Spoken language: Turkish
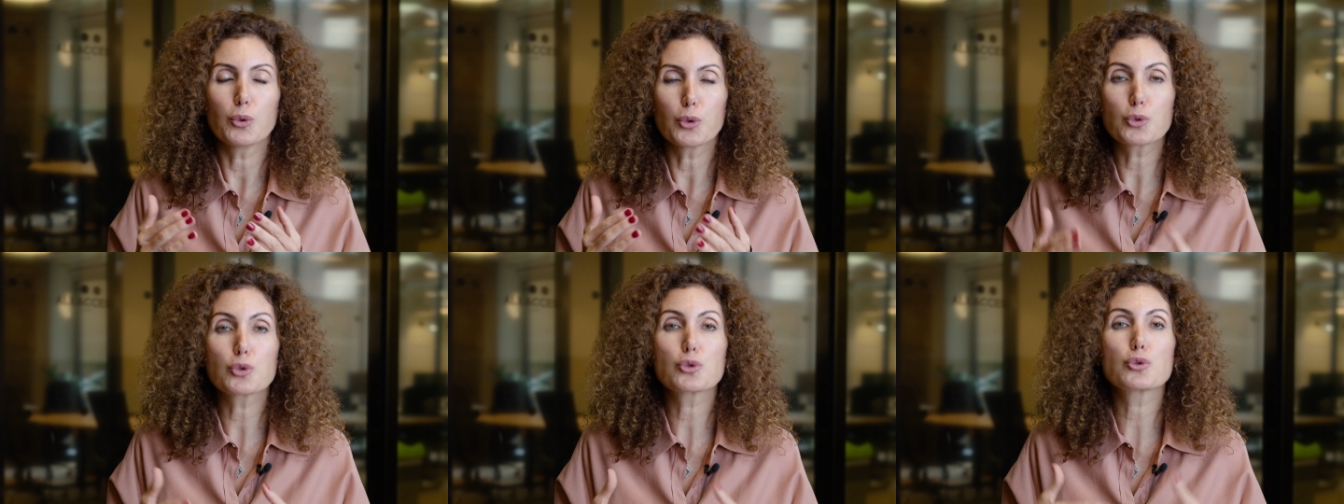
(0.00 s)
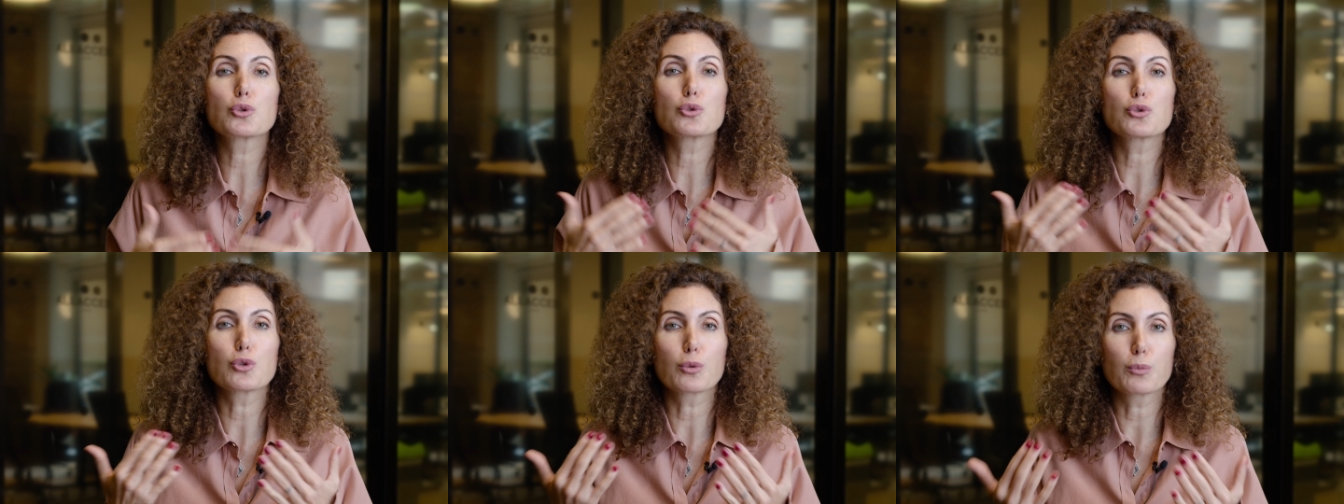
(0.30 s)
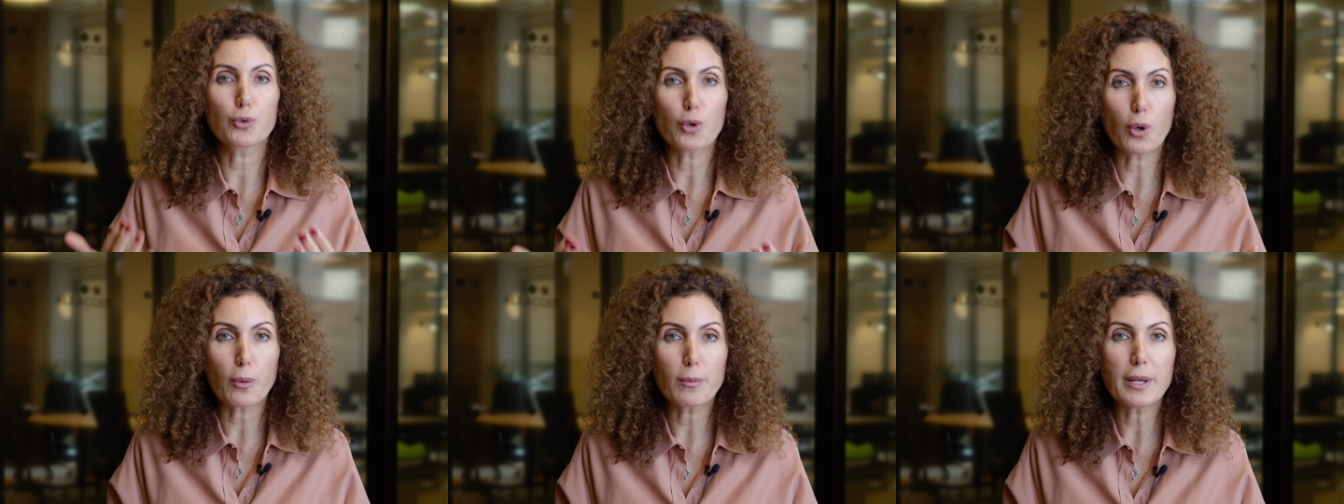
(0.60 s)

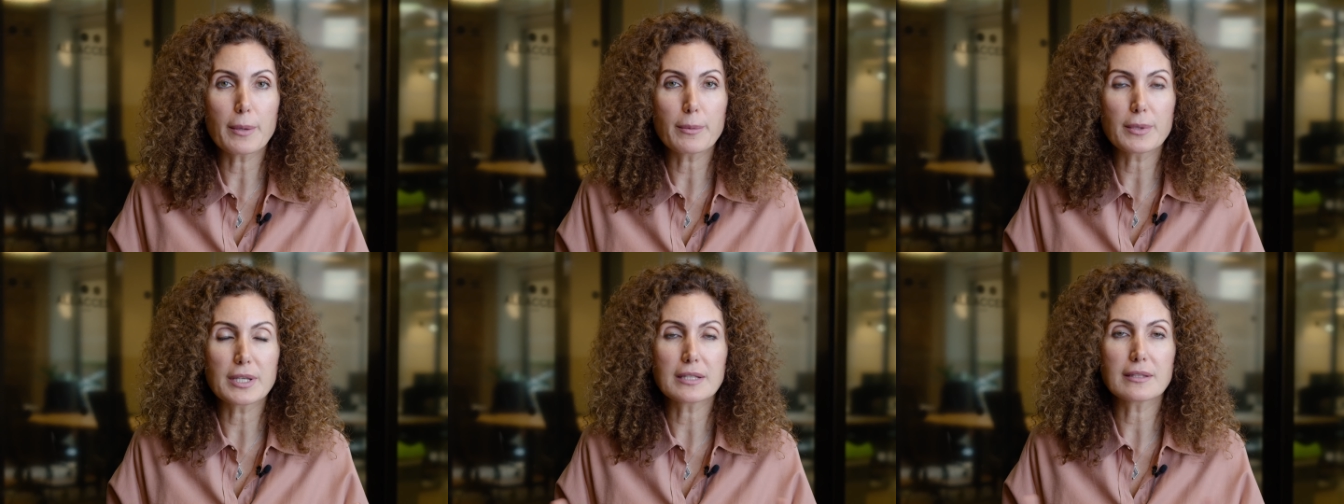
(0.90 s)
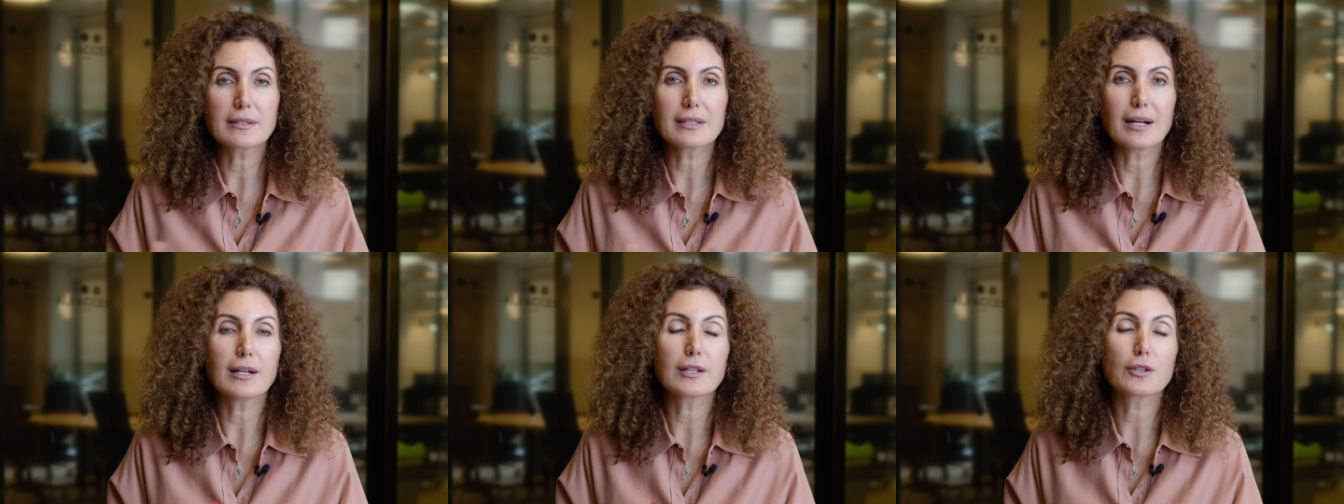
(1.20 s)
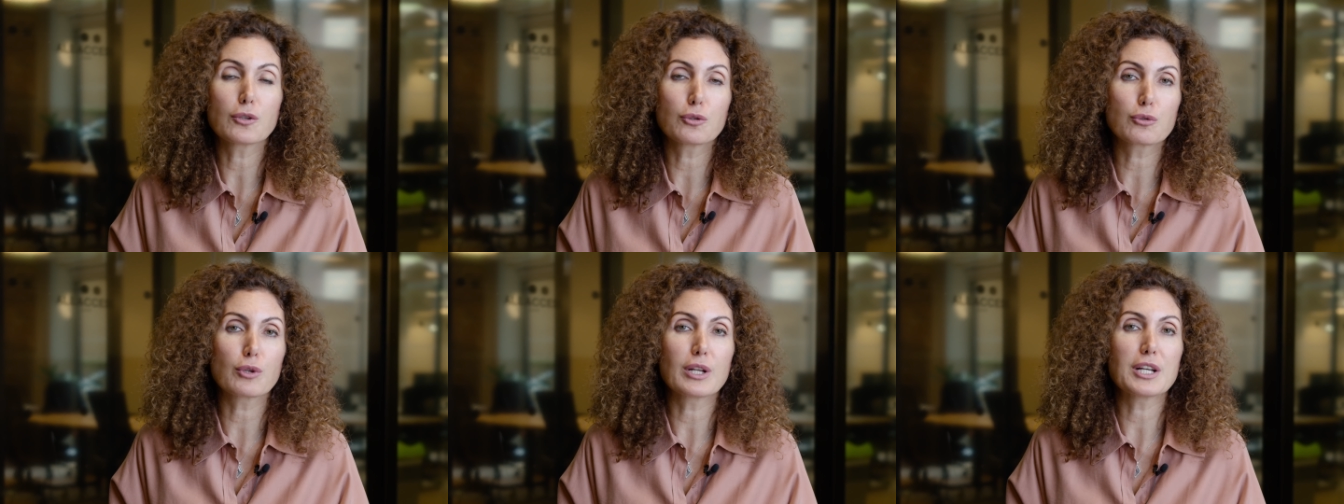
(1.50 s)
uykusuzluk probleminin daha
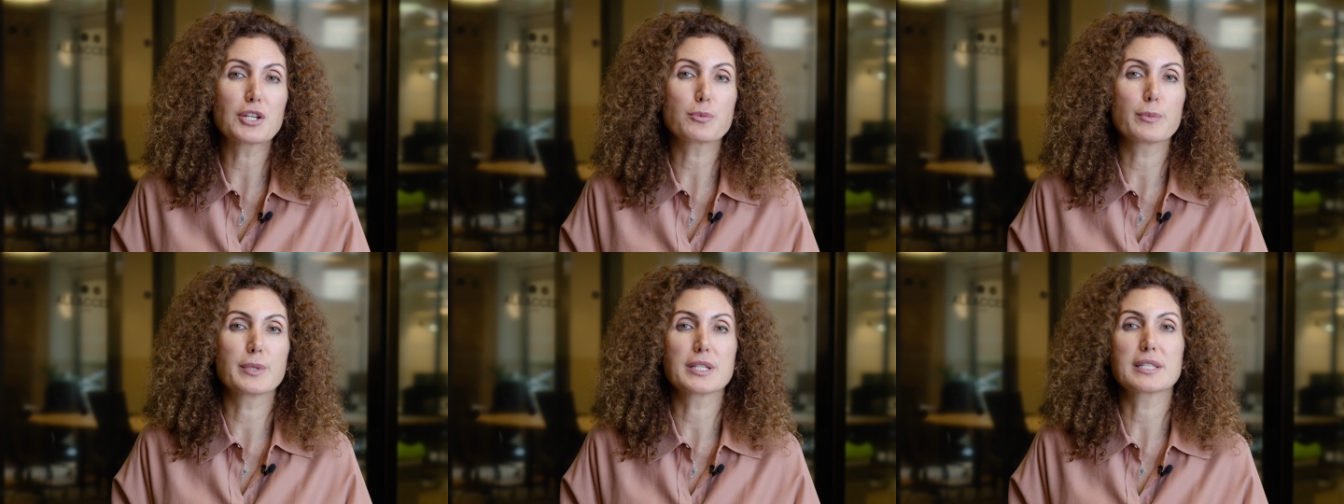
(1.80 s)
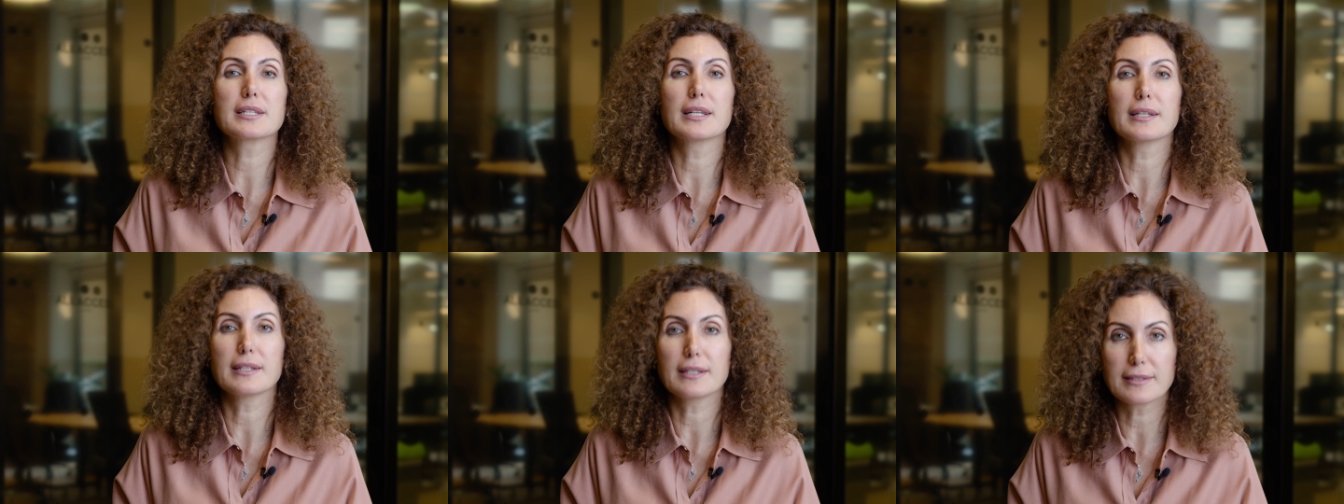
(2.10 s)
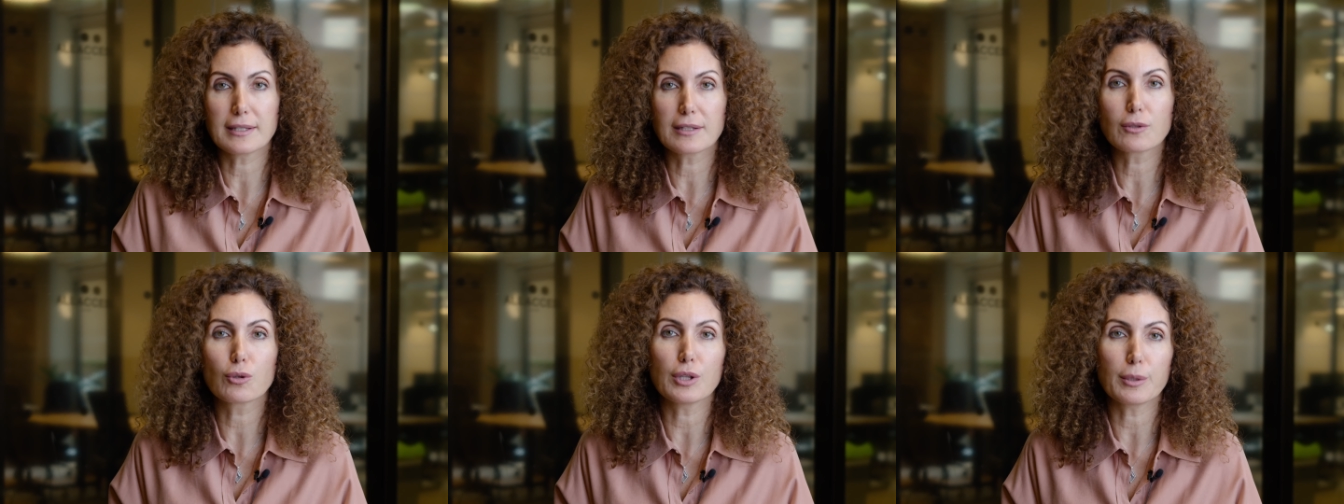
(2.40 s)
kötüleşmesine
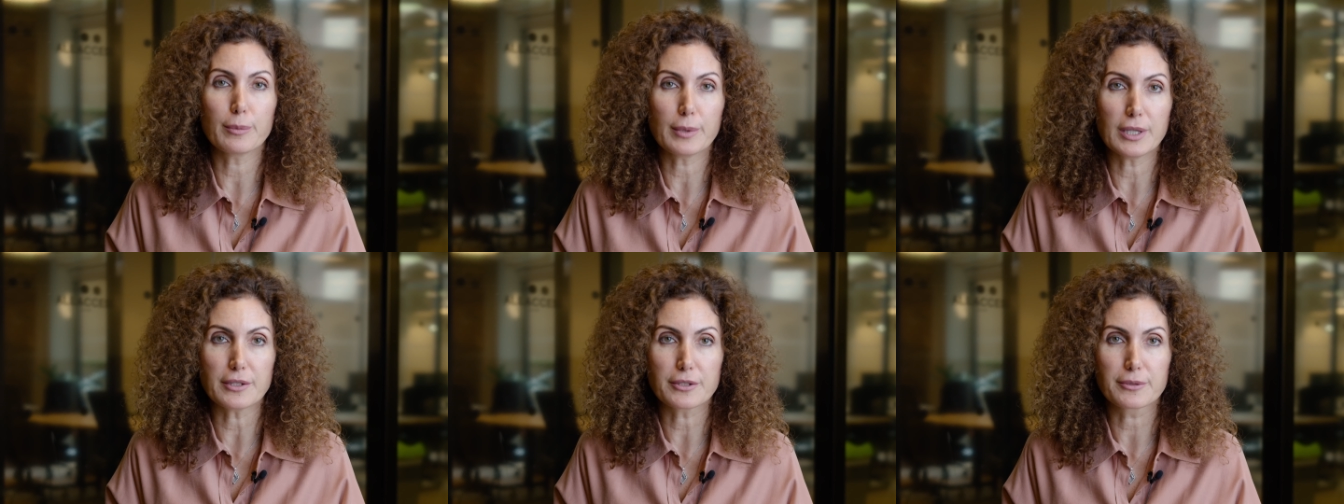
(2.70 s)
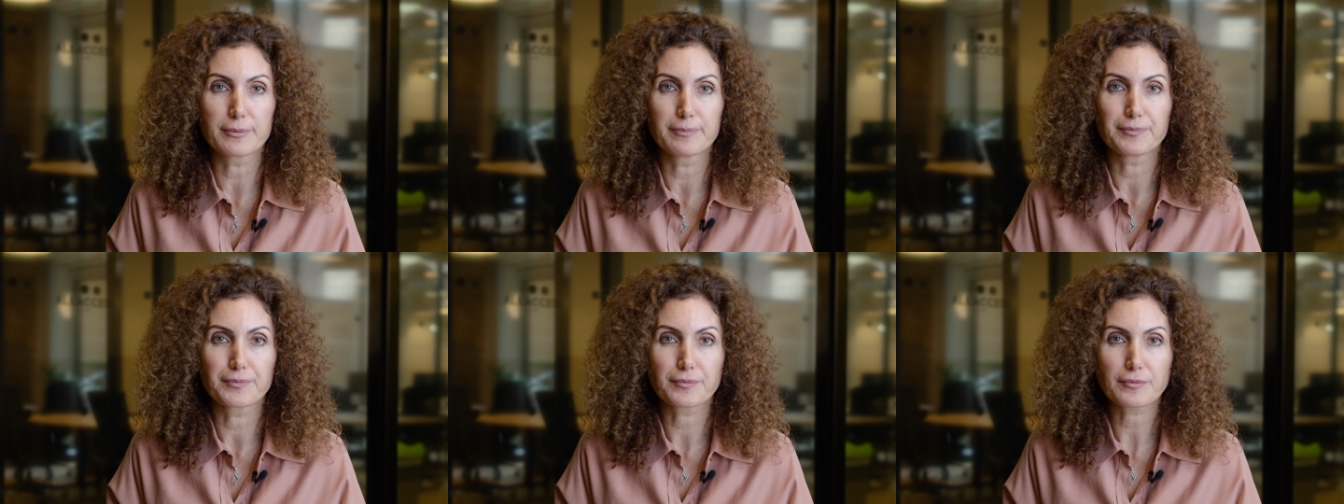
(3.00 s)
neden olabilir.